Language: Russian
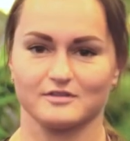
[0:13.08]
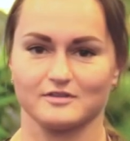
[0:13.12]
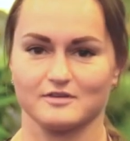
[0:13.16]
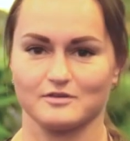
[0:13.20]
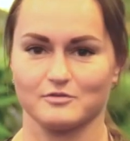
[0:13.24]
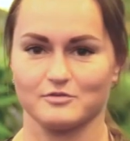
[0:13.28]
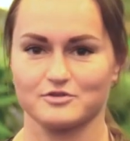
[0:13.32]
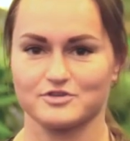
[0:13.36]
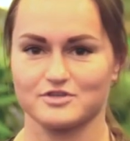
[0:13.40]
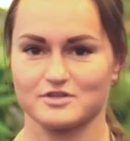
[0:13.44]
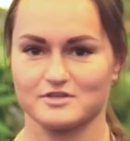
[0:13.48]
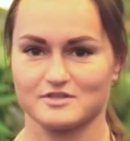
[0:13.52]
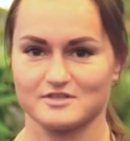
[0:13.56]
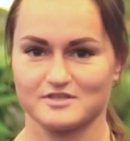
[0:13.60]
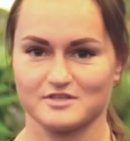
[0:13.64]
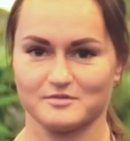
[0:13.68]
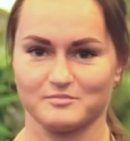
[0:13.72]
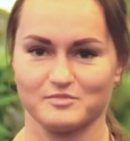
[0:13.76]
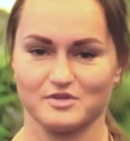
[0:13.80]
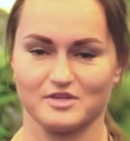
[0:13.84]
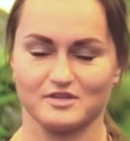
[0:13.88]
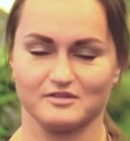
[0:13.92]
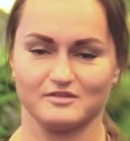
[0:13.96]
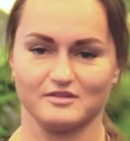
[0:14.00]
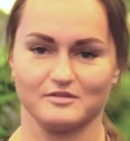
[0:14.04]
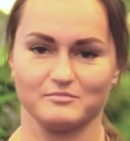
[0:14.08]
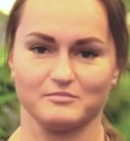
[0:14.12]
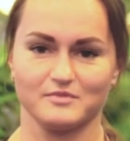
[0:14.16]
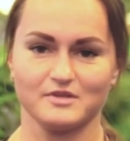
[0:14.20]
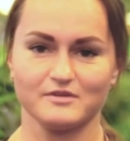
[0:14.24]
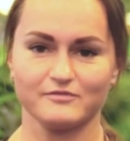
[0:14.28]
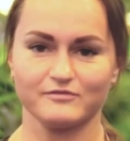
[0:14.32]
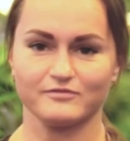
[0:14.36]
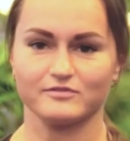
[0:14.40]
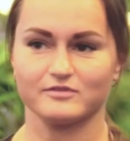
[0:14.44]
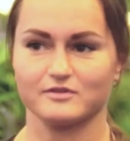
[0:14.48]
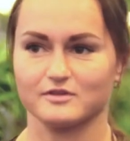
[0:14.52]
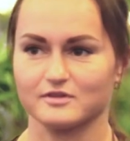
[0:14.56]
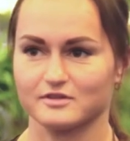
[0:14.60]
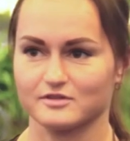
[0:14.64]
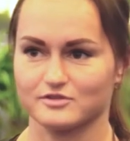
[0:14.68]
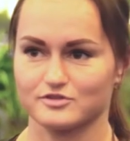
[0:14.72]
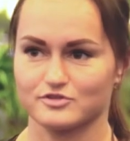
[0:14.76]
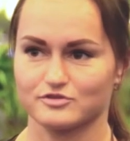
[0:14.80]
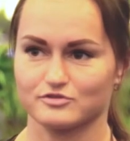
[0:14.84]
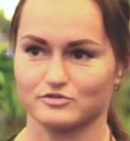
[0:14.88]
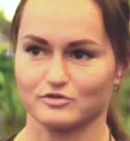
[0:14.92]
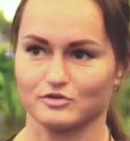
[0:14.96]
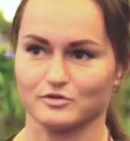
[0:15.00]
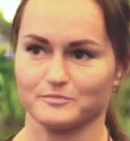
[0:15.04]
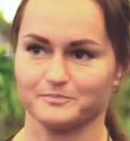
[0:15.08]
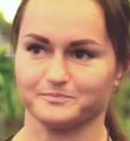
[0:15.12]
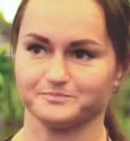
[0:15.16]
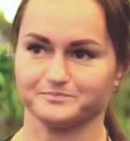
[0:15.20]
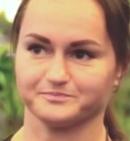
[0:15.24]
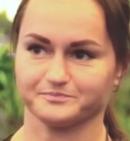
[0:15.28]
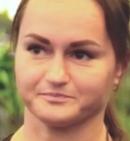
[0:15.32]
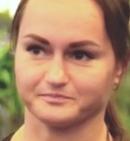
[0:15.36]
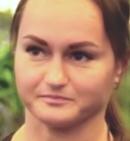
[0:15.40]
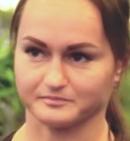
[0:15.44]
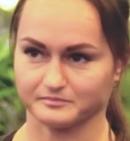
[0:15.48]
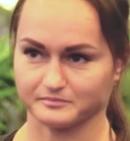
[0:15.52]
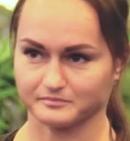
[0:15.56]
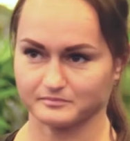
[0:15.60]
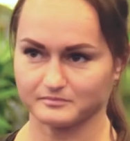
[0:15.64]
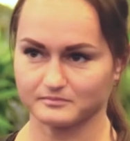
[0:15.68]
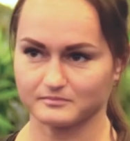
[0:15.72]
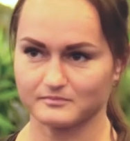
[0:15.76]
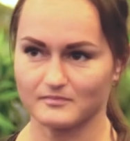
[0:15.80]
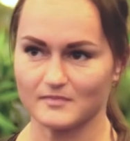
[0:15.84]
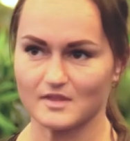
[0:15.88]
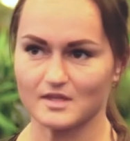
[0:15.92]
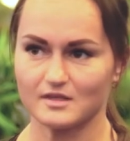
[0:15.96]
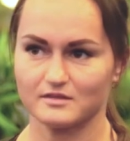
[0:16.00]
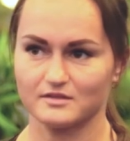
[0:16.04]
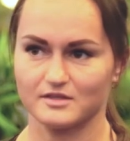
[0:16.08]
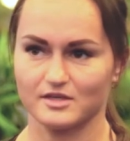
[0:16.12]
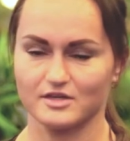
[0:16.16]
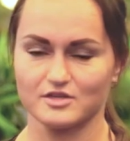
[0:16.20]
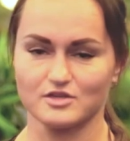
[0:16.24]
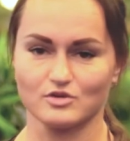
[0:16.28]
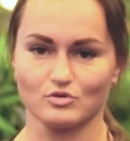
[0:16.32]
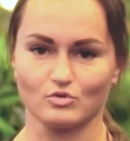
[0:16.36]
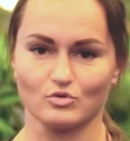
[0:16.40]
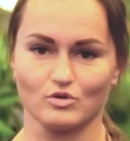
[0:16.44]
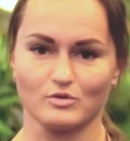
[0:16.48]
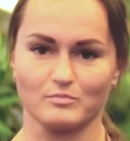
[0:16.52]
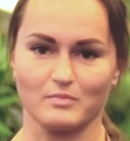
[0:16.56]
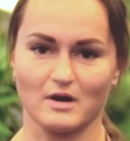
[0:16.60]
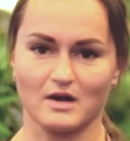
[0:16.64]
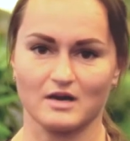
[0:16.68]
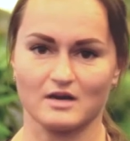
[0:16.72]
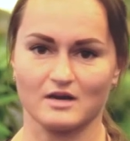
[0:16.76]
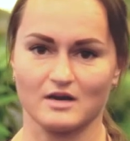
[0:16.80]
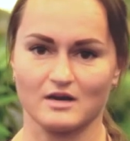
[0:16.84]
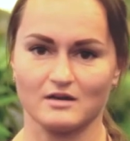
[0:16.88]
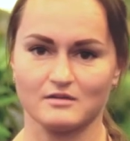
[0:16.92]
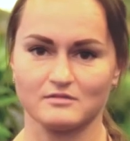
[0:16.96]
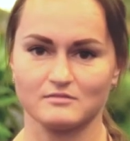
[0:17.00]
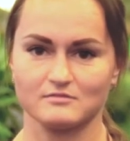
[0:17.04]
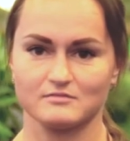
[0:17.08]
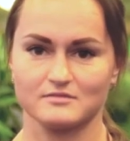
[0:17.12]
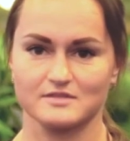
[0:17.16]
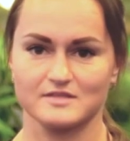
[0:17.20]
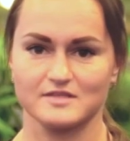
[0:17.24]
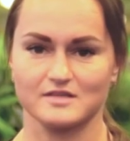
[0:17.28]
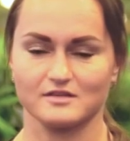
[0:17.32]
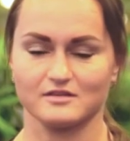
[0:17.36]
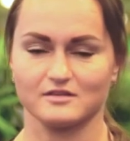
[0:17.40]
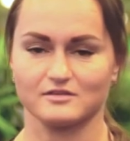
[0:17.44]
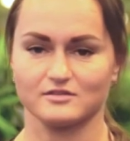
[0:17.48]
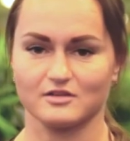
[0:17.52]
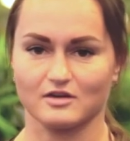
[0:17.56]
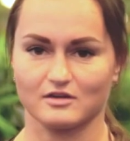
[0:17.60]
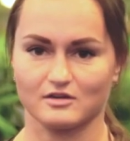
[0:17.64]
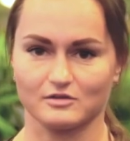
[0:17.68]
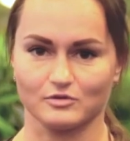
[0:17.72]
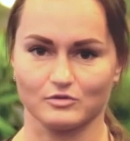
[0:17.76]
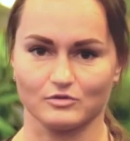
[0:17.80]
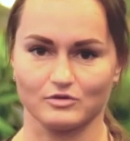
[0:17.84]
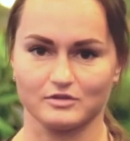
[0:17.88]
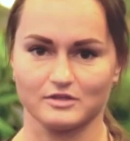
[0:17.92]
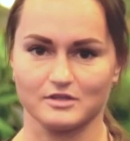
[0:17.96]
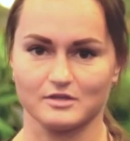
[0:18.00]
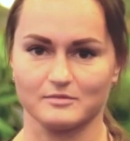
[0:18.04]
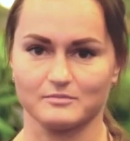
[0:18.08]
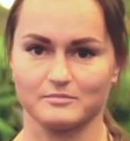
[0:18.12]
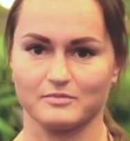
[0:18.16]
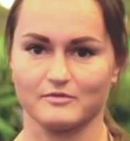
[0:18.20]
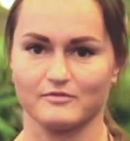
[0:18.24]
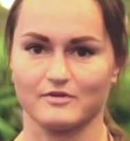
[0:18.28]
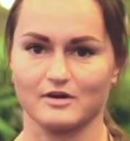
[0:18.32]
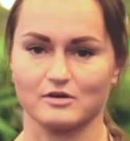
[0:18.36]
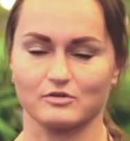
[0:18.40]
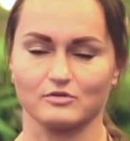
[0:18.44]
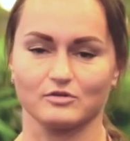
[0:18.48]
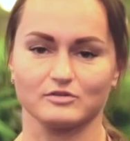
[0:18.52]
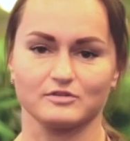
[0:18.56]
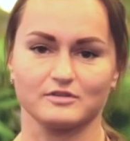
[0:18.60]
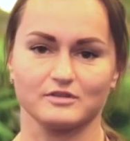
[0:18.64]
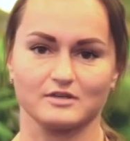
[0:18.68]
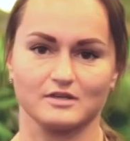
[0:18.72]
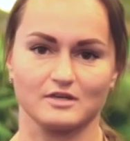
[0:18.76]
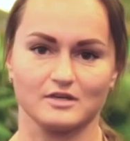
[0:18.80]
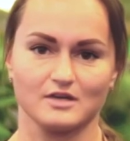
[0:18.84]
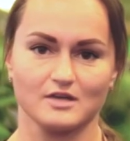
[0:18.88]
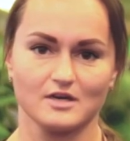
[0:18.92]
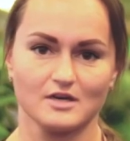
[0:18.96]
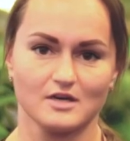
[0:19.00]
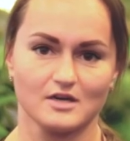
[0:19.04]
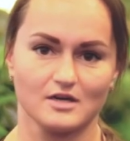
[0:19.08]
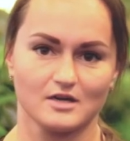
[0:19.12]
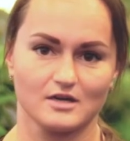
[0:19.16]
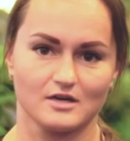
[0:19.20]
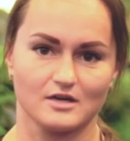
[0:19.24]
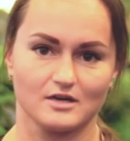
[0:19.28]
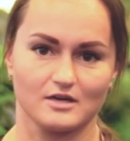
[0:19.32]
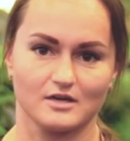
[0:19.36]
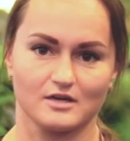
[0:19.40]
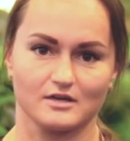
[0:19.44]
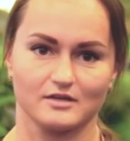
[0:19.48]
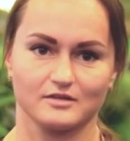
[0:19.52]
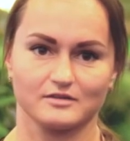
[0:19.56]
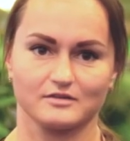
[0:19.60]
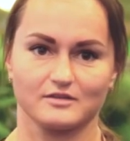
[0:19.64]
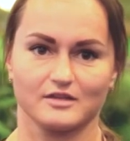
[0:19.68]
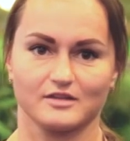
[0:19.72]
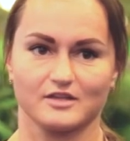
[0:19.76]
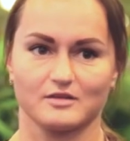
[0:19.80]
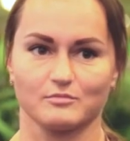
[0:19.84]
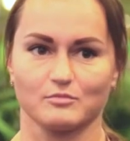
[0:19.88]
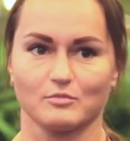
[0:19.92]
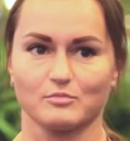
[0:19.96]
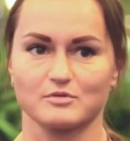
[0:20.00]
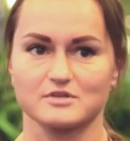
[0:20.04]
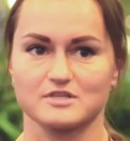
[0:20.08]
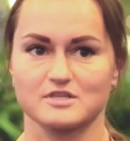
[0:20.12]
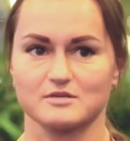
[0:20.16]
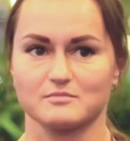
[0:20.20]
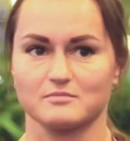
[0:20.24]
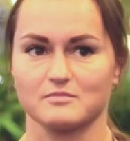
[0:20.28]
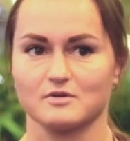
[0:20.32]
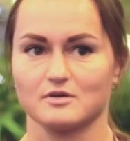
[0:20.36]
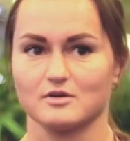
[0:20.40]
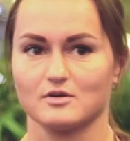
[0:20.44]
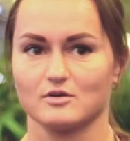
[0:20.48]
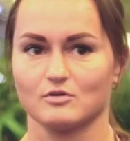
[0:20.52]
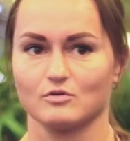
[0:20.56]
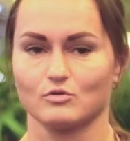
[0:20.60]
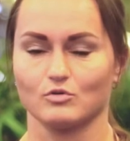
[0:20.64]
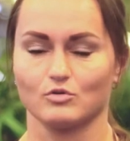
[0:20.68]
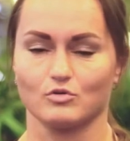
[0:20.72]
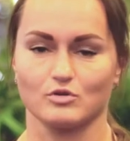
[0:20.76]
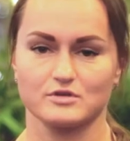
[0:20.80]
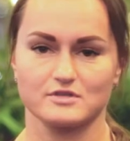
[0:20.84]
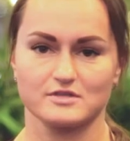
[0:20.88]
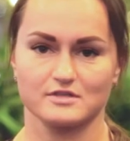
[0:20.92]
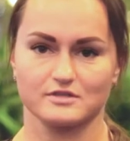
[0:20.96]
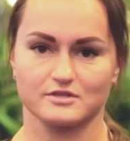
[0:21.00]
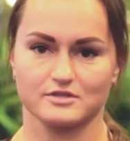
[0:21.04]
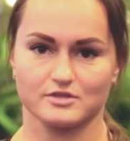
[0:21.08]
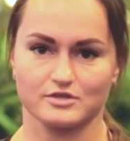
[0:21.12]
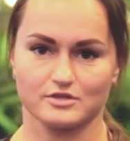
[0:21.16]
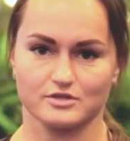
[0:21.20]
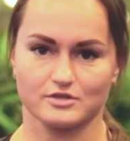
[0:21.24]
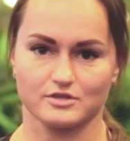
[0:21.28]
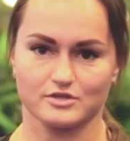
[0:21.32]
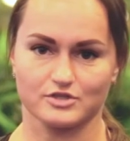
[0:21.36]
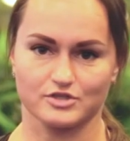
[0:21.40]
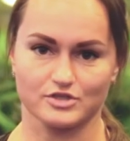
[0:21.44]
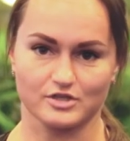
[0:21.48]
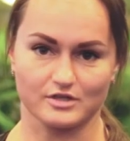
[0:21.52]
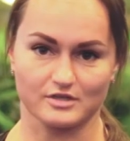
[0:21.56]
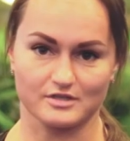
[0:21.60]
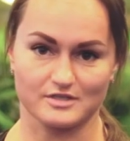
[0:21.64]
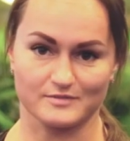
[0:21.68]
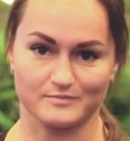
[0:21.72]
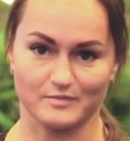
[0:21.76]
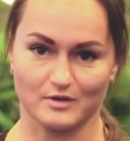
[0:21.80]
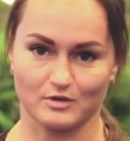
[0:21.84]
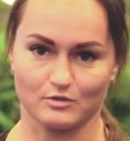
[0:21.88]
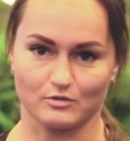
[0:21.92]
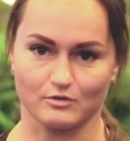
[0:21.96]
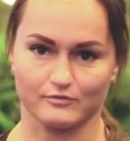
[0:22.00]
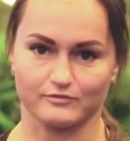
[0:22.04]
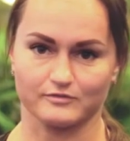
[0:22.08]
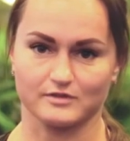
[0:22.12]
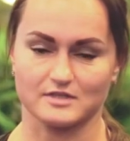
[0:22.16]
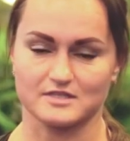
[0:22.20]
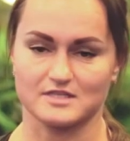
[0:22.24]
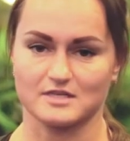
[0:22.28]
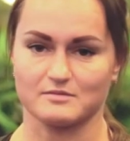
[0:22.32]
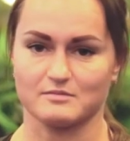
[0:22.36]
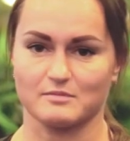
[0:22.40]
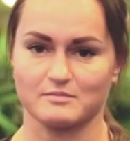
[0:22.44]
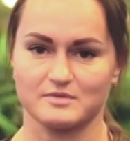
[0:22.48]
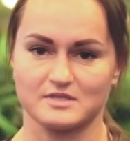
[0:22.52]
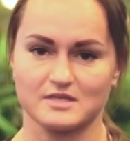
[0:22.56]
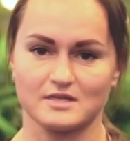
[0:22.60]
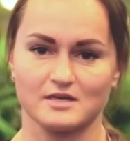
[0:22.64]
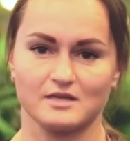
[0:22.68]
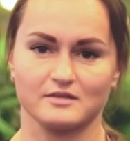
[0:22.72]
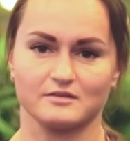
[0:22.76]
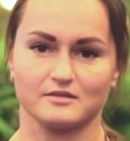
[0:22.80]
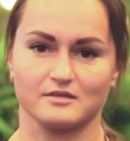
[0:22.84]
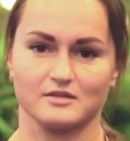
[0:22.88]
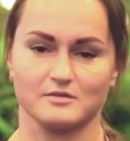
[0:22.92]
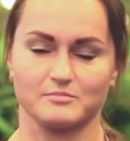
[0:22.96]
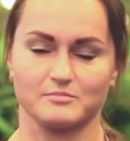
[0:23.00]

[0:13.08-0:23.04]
э, очень знаменитый миф, э, что тренируя бока, делая наклоны, повороты, э, таким образом уходит жир с боков. На самом деле это